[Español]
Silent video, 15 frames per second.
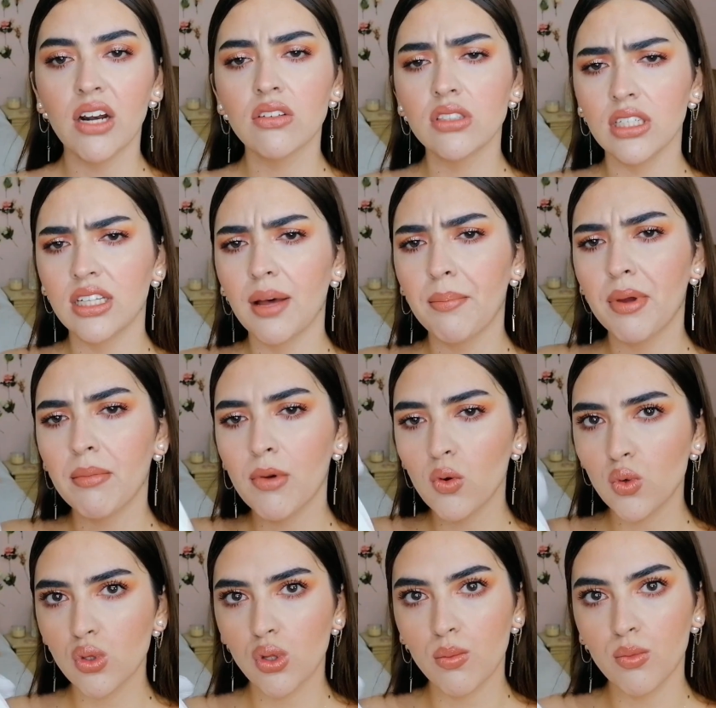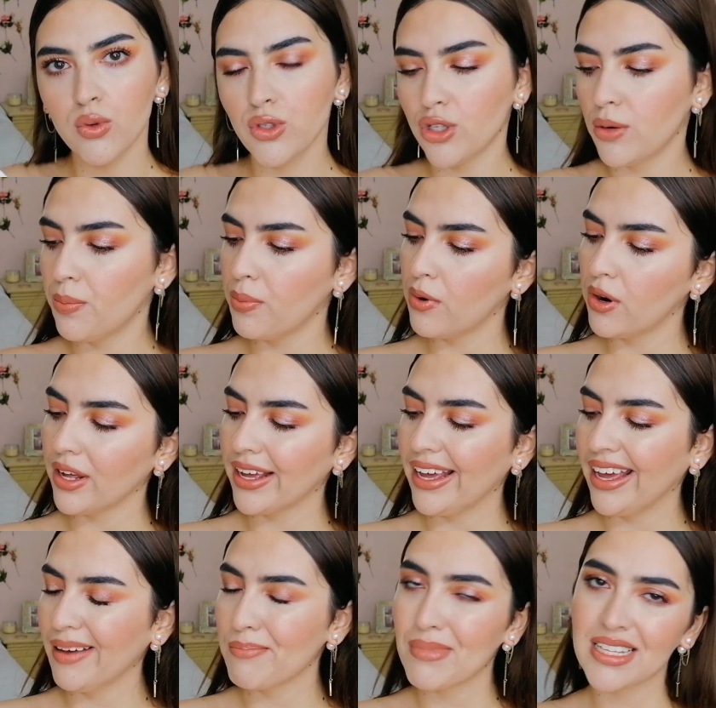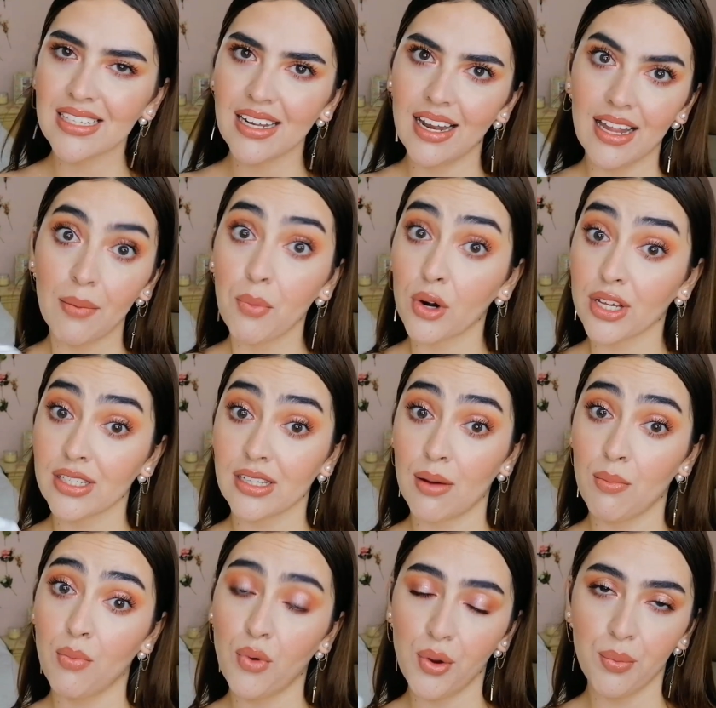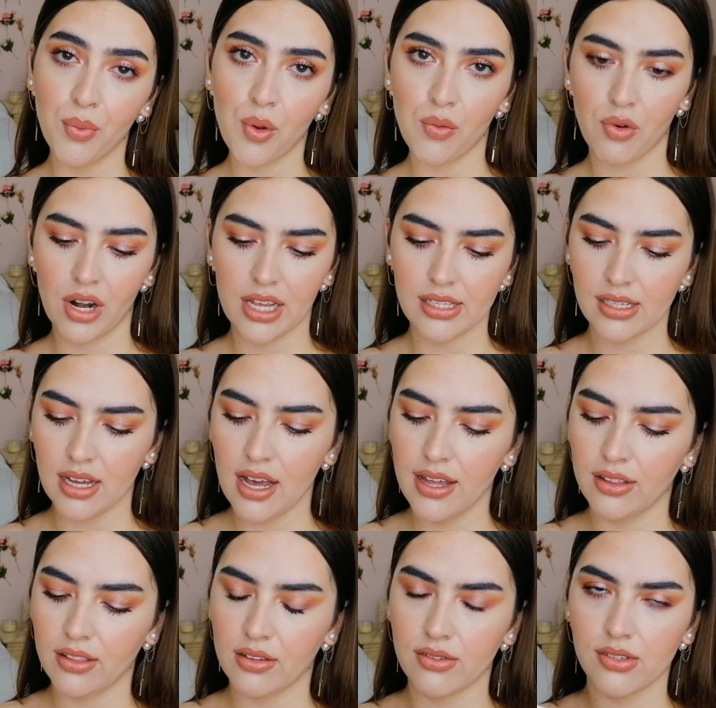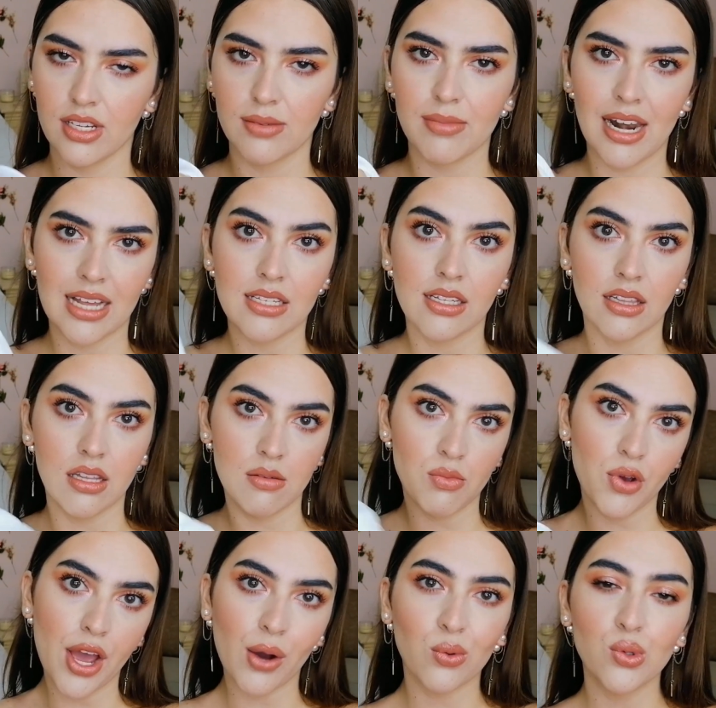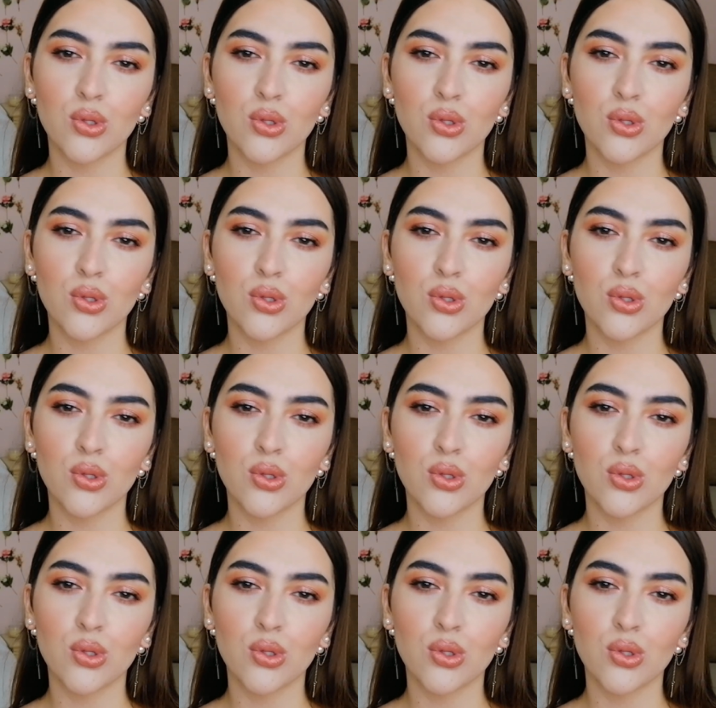Pero sí, también me gustó mucho porque, más que nada porque está muy muy fresca, entonces me la sentí muy a